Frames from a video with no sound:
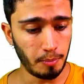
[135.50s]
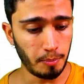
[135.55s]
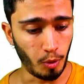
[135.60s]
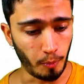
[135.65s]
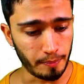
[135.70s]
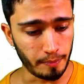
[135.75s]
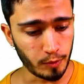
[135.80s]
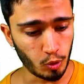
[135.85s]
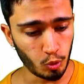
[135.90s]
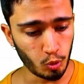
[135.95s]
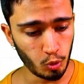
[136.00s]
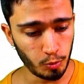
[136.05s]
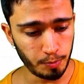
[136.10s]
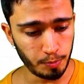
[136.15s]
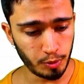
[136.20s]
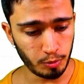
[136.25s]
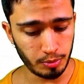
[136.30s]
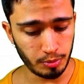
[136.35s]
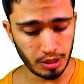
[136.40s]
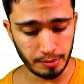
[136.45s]
Bom,
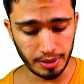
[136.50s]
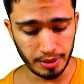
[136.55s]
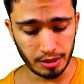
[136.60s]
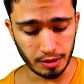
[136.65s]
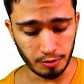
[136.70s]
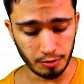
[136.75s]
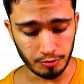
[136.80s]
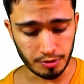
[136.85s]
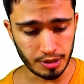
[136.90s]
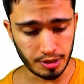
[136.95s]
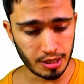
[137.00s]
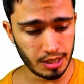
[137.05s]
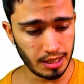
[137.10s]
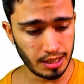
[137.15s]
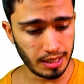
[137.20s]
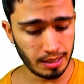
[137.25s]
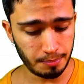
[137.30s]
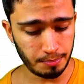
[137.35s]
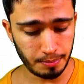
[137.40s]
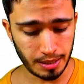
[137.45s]
o problema então
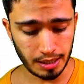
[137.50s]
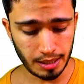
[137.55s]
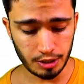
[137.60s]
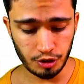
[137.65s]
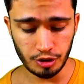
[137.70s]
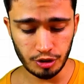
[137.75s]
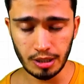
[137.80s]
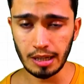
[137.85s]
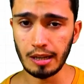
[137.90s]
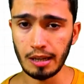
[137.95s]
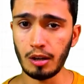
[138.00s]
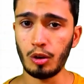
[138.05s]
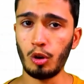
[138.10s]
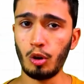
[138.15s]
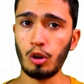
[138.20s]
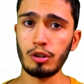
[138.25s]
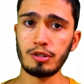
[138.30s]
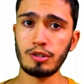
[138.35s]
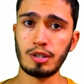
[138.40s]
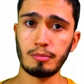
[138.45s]
seria na parte da
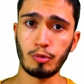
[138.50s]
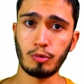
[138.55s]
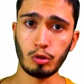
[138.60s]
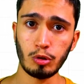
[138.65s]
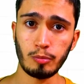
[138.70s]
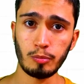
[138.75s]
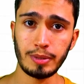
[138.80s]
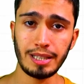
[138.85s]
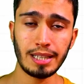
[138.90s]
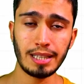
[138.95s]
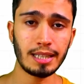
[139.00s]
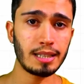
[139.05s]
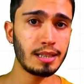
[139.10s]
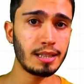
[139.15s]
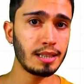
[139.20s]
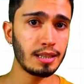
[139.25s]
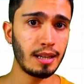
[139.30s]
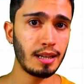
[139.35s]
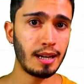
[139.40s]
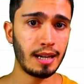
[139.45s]

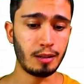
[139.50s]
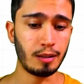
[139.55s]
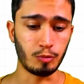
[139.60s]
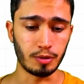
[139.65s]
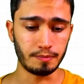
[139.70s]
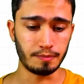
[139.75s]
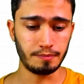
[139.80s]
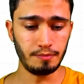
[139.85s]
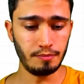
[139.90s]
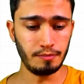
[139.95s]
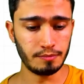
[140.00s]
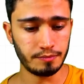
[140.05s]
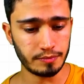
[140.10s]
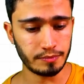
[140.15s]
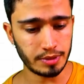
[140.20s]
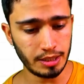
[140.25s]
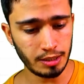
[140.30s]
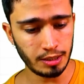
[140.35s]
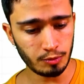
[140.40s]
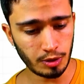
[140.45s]
oxihemoglobina e da água.
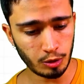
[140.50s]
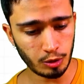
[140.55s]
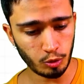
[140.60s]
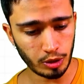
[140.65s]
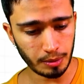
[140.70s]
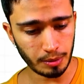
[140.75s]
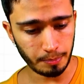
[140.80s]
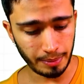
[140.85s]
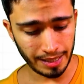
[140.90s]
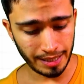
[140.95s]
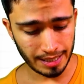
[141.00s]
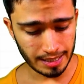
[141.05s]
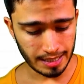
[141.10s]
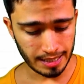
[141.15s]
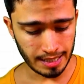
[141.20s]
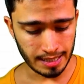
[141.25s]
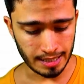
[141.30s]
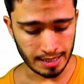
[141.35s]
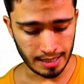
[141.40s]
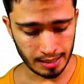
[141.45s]
Indo agora
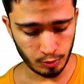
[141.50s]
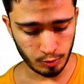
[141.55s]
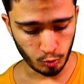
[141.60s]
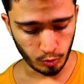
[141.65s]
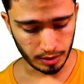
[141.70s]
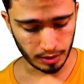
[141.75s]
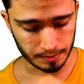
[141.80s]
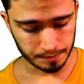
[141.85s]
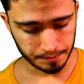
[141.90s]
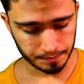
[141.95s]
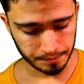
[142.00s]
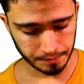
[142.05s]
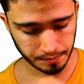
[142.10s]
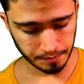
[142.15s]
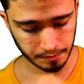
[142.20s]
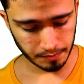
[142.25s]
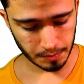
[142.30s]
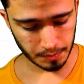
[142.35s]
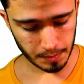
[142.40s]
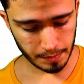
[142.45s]
para a água,
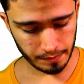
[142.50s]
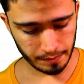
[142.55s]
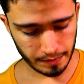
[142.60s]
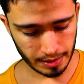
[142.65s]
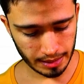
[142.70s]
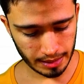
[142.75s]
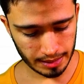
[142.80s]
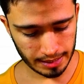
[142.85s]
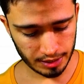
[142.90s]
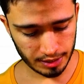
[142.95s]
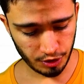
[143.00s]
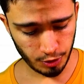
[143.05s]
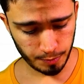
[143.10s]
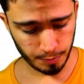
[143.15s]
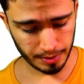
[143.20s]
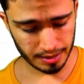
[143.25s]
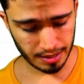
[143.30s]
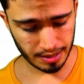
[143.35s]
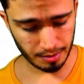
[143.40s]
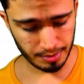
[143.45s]
a
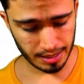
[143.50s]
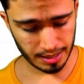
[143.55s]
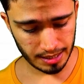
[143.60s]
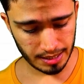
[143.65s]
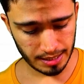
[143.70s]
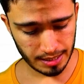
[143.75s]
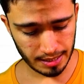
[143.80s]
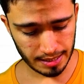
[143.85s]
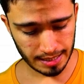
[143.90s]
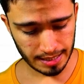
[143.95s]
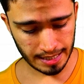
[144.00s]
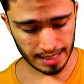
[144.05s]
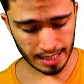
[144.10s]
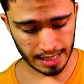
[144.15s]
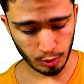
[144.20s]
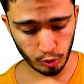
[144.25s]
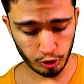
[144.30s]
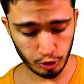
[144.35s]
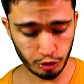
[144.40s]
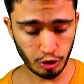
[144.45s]
gente percebe que a
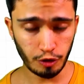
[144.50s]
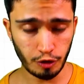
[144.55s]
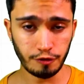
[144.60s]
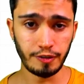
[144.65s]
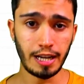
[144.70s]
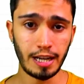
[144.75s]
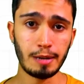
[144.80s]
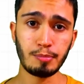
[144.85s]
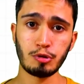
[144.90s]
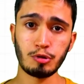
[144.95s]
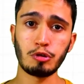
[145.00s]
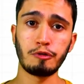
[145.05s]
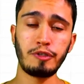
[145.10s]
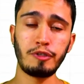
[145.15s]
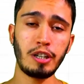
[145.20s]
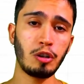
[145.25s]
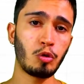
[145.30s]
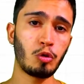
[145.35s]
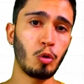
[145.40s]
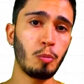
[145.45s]
água só vai
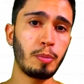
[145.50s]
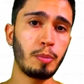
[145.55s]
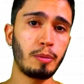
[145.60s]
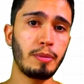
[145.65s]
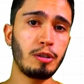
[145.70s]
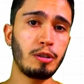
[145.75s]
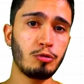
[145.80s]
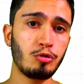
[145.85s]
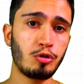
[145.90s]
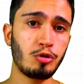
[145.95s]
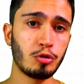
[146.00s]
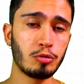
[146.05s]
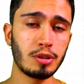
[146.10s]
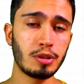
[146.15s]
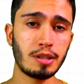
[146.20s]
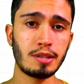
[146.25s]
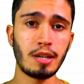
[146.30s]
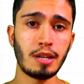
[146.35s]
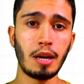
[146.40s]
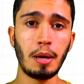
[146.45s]
absorver comprimento de
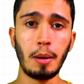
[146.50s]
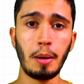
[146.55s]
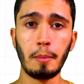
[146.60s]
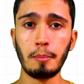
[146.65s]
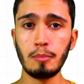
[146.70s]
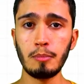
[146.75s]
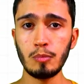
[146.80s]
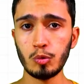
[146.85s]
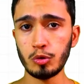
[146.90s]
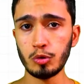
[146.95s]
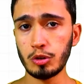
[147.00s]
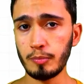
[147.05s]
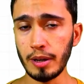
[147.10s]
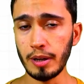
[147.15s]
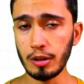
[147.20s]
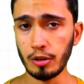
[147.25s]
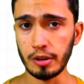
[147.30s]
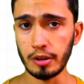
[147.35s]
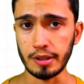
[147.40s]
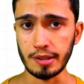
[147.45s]
ondas muito
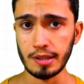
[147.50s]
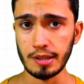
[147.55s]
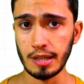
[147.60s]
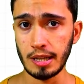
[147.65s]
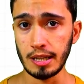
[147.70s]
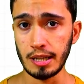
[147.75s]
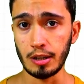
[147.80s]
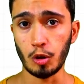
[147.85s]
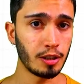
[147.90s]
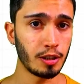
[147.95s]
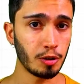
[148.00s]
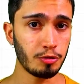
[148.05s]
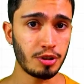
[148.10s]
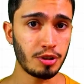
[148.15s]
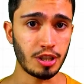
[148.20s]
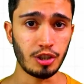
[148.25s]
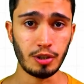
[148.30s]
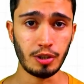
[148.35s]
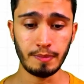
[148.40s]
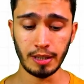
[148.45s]
maiores. Ou
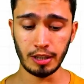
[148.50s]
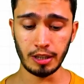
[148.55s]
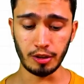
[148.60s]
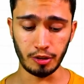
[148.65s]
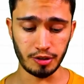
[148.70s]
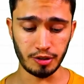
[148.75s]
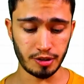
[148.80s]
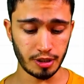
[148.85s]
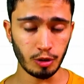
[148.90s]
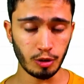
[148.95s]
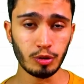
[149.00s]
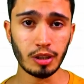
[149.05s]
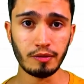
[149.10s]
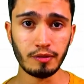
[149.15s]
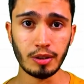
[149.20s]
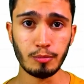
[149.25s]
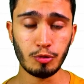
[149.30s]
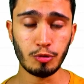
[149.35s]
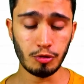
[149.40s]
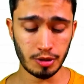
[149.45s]
seja, nós não
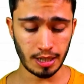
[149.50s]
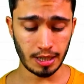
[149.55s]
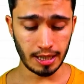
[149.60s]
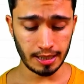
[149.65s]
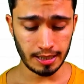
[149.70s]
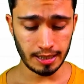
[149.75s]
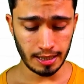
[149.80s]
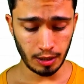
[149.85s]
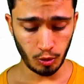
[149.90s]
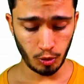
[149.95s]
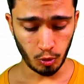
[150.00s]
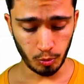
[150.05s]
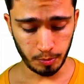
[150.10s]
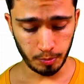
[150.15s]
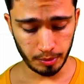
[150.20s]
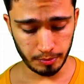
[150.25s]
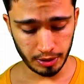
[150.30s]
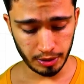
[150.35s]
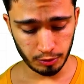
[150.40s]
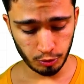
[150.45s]
devemos usar
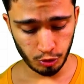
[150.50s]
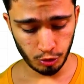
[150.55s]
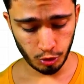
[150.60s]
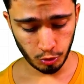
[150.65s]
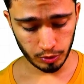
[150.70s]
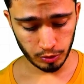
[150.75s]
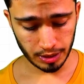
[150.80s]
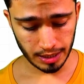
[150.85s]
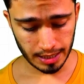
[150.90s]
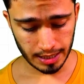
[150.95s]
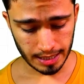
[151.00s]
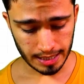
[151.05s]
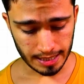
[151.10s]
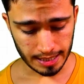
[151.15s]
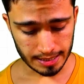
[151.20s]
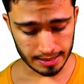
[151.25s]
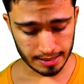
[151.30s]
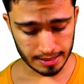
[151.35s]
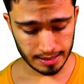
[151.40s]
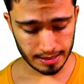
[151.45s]
comprimentos de onda
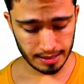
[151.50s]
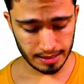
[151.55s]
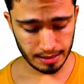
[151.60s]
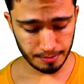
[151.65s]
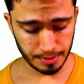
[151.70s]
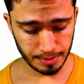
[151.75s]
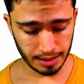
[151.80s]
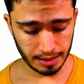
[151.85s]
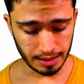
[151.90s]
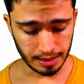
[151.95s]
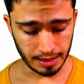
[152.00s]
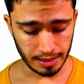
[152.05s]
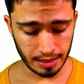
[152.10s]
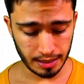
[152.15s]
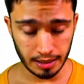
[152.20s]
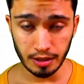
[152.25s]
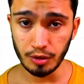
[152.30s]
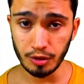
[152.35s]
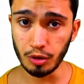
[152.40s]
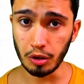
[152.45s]
acima
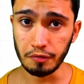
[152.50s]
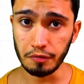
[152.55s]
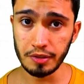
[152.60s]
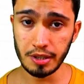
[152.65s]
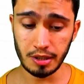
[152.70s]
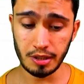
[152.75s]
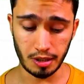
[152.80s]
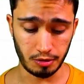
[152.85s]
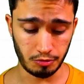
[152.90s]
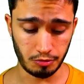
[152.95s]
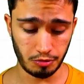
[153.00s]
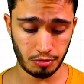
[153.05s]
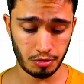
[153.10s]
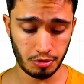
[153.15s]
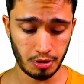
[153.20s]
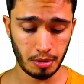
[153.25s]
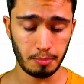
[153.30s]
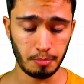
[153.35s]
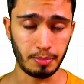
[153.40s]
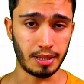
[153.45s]
de
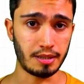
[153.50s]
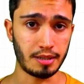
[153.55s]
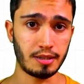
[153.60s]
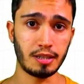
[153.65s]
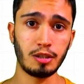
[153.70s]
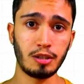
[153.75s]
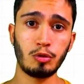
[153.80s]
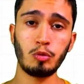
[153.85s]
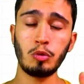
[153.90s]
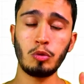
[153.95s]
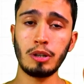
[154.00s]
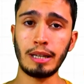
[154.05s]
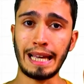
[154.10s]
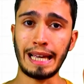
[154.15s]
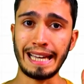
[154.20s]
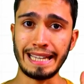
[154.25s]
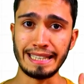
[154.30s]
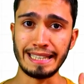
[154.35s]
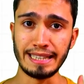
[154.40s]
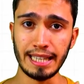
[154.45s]
900, pensando
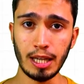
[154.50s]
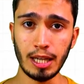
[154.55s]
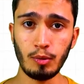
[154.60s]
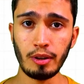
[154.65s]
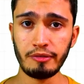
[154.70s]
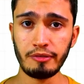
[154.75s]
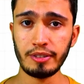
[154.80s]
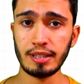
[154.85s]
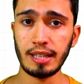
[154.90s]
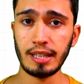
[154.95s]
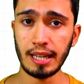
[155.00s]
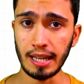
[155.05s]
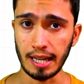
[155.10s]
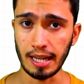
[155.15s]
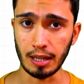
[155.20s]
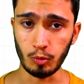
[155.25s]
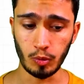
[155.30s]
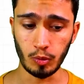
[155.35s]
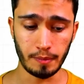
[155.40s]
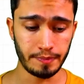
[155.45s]
em não afetar
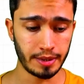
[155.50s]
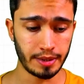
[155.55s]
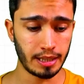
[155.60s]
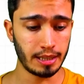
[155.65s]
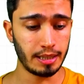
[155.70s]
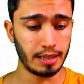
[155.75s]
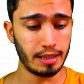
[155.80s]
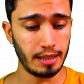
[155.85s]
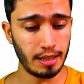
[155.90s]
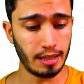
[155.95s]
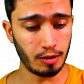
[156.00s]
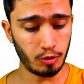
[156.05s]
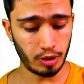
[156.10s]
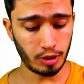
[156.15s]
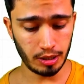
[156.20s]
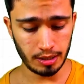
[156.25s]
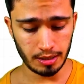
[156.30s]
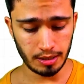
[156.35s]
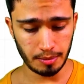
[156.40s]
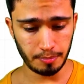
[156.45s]
a água. E
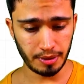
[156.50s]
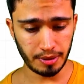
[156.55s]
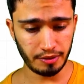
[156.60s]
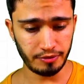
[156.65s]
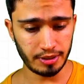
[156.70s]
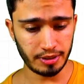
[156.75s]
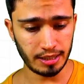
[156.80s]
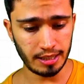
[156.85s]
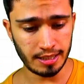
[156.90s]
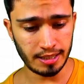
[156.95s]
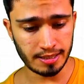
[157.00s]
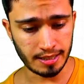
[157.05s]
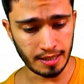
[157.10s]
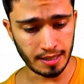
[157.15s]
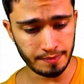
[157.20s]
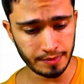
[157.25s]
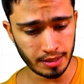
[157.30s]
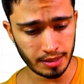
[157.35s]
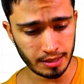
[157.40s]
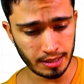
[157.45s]
agora, para
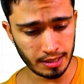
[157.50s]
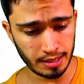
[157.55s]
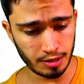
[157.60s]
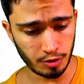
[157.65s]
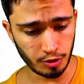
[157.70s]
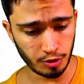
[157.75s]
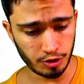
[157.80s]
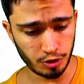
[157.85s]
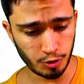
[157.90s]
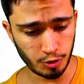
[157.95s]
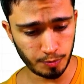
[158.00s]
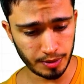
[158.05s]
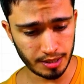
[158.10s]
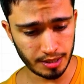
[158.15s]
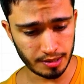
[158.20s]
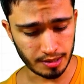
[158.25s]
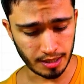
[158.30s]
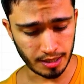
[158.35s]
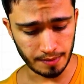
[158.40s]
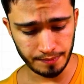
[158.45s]
finalizar, é só a gente
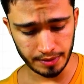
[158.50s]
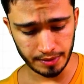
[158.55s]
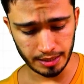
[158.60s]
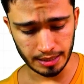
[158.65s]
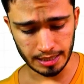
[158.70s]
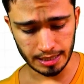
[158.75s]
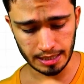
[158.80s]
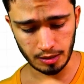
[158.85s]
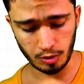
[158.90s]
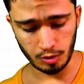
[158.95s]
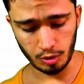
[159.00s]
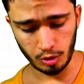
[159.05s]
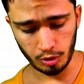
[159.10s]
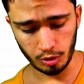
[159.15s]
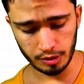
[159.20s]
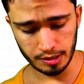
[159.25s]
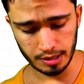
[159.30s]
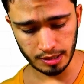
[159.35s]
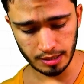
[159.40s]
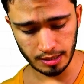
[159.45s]
pensar na
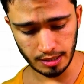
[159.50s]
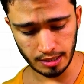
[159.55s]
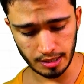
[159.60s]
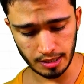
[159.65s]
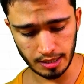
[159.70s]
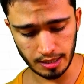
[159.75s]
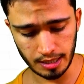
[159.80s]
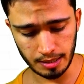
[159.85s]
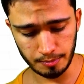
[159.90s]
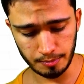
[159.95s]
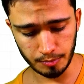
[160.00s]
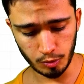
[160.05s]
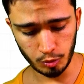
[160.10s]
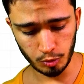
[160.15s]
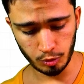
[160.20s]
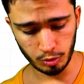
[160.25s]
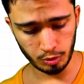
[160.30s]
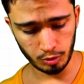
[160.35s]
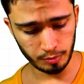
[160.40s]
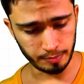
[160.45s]

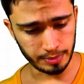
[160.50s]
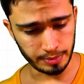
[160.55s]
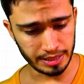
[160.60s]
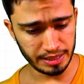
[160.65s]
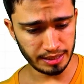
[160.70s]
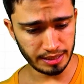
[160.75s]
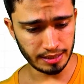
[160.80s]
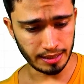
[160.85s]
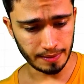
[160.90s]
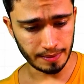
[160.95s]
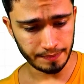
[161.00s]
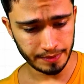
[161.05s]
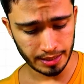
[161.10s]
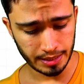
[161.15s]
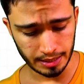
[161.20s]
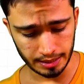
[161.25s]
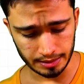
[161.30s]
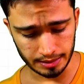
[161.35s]
oxihemoglobina.